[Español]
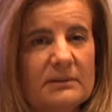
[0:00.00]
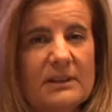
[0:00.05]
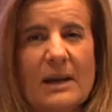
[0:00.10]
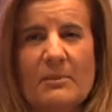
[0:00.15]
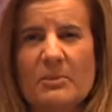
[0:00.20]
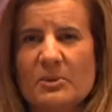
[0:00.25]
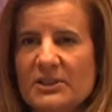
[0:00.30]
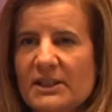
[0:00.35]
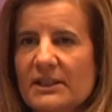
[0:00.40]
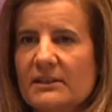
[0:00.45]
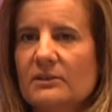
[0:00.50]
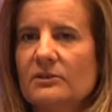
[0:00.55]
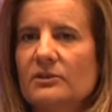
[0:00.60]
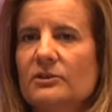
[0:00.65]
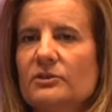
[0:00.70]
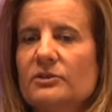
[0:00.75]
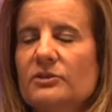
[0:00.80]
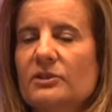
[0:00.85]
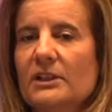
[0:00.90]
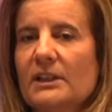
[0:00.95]

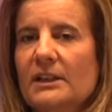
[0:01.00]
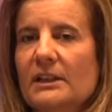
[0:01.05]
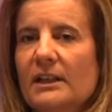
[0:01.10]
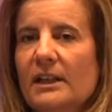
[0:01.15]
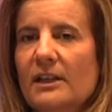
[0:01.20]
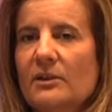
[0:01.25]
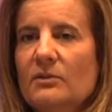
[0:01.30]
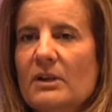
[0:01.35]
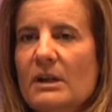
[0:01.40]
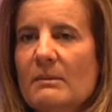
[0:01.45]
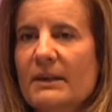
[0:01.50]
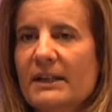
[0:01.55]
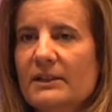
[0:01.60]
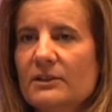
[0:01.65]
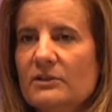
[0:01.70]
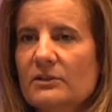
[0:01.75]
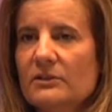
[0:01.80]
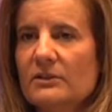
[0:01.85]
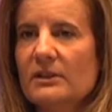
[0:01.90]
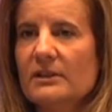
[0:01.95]
apoyándonos en una
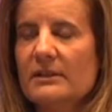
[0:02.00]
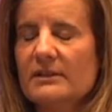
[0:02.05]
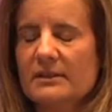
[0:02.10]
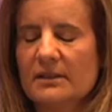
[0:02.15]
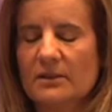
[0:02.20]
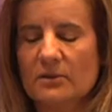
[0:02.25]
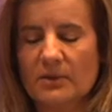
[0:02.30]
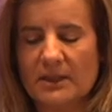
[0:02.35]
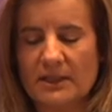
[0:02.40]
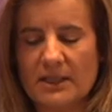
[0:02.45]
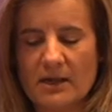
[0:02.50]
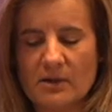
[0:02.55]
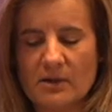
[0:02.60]
mayor seguridad